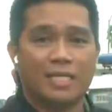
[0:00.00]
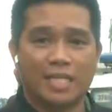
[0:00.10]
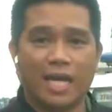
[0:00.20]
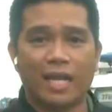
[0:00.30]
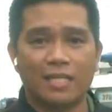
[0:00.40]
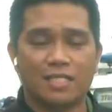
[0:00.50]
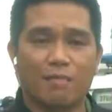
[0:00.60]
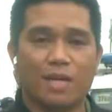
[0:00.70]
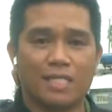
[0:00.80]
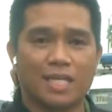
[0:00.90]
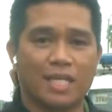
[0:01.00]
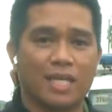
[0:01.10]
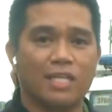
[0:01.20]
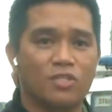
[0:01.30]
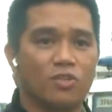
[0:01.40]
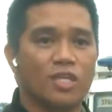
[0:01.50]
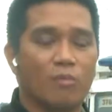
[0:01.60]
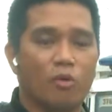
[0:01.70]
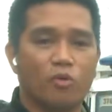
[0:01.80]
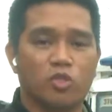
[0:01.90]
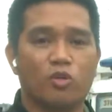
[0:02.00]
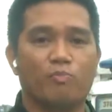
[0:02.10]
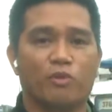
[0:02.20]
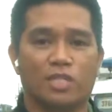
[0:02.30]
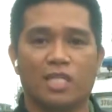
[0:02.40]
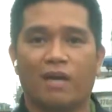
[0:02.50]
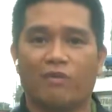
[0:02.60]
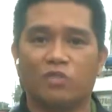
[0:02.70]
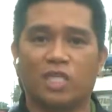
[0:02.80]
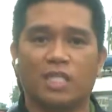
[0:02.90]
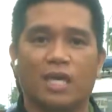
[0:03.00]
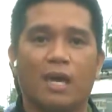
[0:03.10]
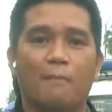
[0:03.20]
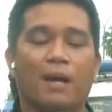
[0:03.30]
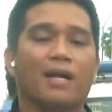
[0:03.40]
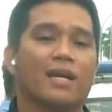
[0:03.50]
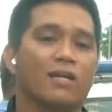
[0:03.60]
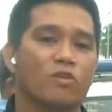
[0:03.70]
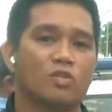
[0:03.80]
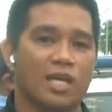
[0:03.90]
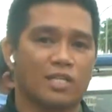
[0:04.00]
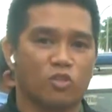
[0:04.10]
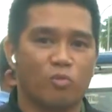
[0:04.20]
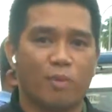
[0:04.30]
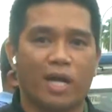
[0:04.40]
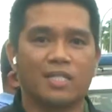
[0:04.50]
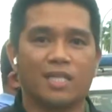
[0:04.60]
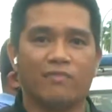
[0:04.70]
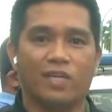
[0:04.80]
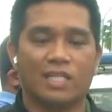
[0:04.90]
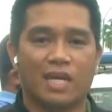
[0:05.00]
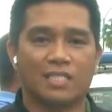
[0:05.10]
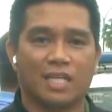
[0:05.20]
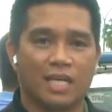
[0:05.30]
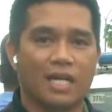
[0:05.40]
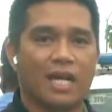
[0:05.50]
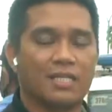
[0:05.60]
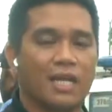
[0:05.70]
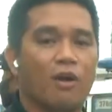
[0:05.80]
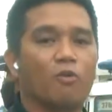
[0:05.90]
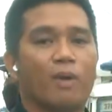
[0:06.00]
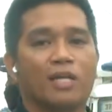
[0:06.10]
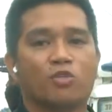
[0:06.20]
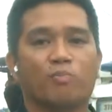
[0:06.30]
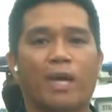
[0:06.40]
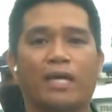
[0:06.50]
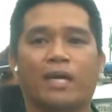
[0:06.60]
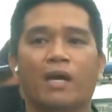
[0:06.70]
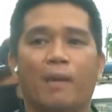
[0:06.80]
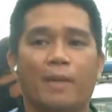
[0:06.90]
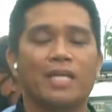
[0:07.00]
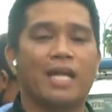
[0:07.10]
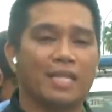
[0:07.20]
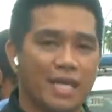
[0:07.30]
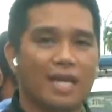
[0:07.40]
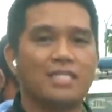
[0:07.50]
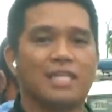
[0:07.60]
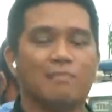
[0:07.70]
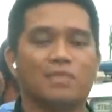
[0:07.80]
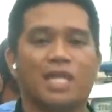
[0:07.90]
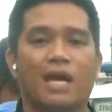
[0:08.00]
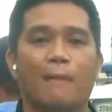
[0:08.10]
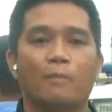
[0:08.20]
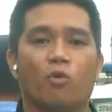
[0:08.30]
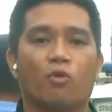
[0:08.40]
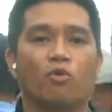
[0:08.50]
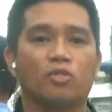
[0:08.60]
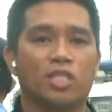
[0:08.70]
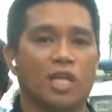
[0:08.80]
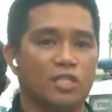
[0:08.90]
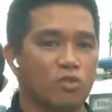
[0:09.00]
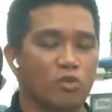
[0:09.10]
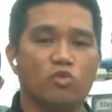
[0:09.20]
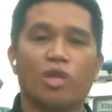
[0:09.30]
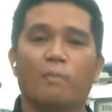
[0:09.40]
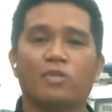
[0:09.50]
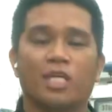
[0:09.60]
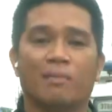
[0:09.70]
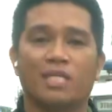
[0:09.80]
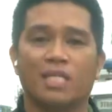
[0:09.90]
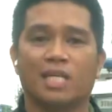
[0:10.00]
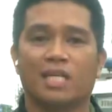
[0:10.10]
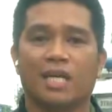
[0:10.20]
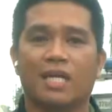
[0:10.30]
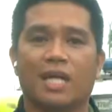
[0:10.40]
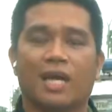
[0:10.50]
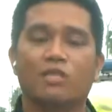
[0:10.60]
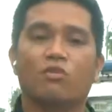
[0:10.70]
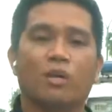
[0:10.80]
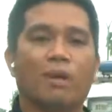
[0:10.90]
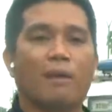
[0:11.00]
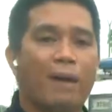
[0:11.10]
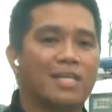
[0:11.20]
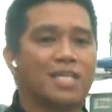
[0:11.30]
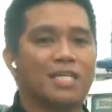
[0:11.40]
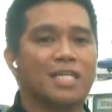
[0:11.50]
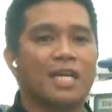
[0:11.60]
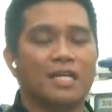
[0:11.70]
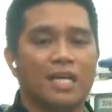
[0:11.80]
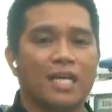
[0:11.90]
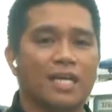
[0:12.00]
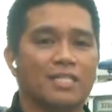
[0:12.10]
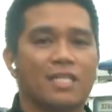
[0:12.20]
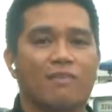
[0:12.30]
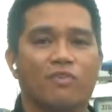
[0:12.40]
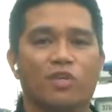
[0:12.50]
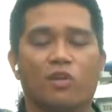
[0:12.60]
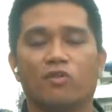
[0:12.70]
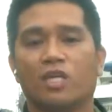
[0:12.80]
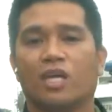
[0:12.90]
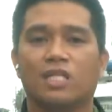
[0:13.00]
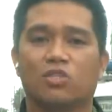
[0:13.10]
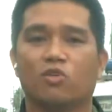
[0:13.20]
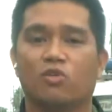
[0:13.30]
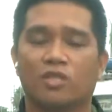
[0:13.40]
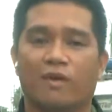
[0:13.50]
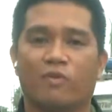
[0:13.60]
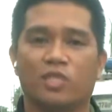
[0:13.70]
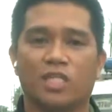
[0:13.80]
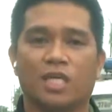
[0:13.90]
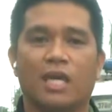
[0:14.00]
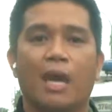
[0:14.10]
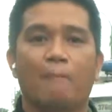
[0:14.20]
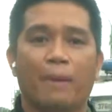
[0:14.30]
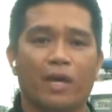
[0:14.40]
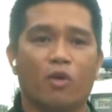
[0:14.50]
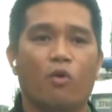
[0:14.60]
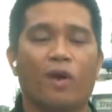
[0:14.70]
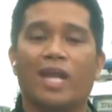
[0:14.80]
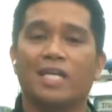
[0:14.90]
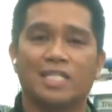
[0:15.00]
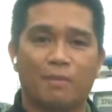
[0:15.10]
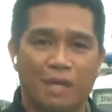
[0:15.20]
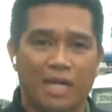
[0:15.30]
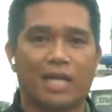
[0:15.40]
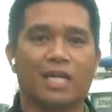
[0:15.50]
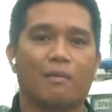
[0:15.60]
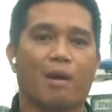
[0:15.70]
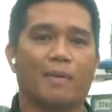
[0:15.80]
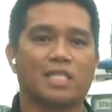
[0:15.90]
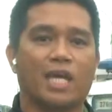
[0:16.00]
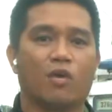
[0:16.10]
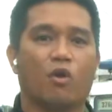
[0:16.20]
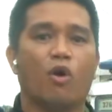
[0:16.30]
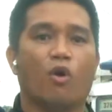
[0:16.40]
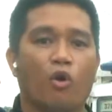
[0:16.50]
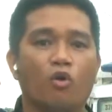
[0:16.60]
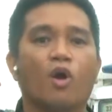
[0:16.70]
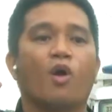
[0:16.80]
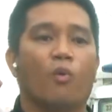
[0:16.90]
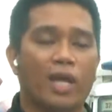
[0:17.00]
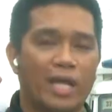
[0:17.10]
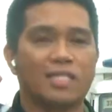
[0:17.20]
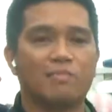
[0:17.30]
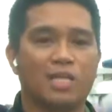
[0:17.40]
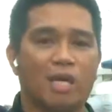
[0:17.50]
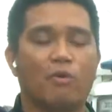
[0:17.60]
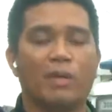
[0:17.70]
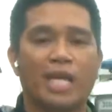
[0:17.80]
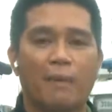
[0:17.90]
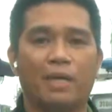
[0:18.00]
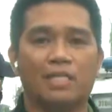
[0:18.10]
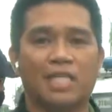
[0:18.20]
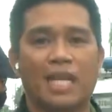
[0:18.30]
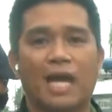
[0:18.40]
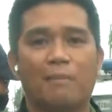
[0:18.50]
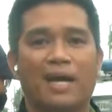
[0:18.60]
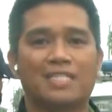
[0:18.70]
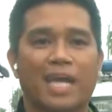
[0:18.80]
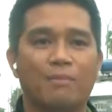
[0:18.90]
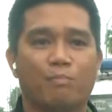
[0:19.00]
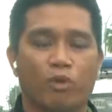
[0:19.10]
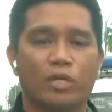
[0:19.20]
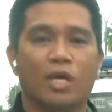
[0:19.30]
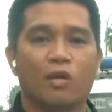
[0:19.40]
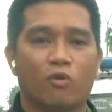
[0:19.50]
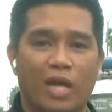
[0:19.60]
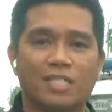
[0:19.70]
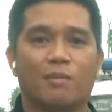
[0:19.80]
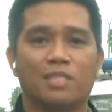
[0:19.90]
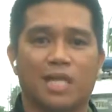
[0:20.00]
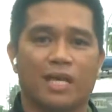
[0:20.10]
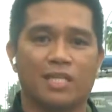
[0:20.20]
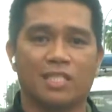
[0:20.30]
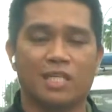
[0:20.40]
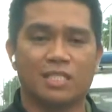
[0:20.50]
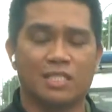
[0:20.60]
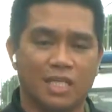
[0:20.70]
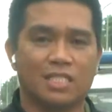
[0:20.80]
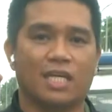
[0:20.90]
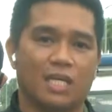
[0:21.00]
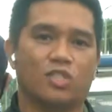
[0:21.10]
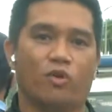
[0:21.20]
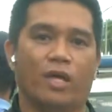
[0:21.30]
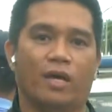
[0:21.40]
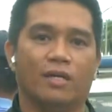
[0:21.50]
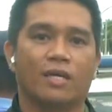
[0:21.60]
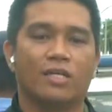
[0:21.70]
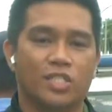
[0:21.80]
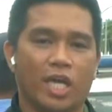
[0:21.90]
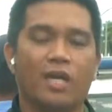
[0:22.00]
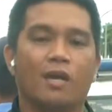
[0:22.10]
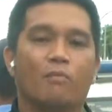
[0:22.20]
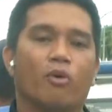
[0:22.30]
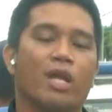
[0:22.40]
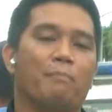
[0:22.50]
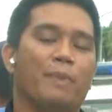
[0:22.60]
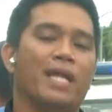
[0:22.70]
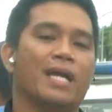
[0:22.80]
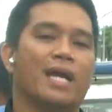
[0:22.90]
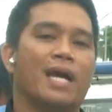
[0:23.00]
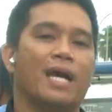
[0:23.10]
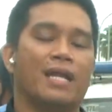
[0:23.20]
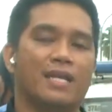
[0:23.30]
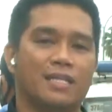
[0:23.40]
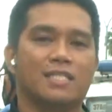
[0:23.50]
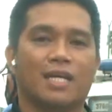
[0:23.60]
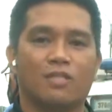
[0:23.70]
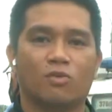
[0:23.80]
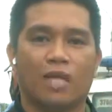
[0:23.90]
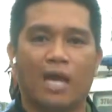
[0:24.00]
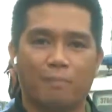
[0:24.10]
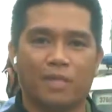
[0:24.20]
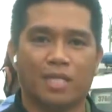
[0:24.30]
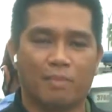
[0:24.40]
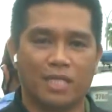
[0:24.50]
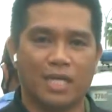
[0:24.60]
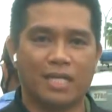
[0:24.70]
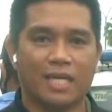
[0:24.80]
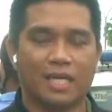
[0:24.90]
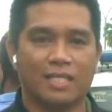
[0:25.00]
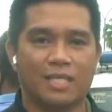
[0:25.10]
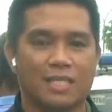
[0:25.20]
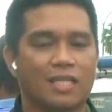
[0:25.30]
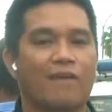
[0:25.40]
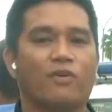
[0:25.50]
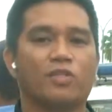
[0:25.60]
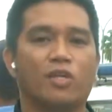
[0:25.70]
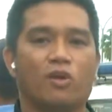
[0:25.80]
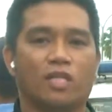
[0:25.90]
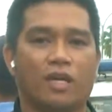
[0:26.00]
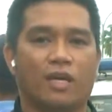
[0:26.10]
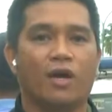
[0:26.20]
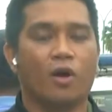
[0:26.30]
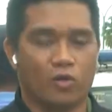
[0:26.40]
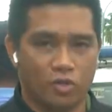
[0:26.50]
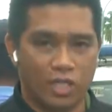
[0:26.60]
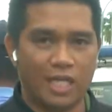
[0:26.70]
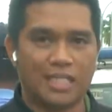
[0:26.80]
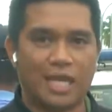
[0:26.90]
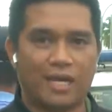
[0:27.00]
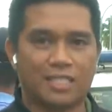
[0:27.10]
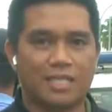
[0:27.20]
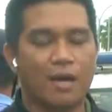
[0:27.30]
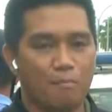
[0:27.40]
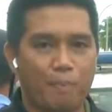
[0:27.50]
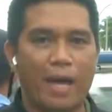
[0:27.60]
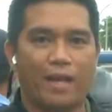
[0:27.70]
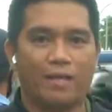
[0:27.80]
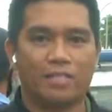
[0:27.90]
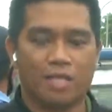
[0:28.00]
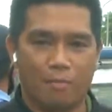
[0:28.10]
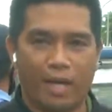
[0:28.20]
kasagaran sa mga sakyanan jud nga mosulod pod sa Davao City, mga cargo trucks o mga delivery trucks nga nagadala og mga supply pan ginahatagan sila sila og konsiderasyon og dunay butay na matikdan kaganiya nga dunay mga bases nga gikan sa Davao del Norte nga nisulod og Davao City pero wala na sila mga kargang mga pasahero og wala na sab sila migamit sa ilaha mga signboard kung asa man sila nga destinasyon. Dis- Jay, mo ka pinaka-latest nga atong nahagpat nga balita gikan dinhi sa Davao del Norte, Rodrey Salas para sa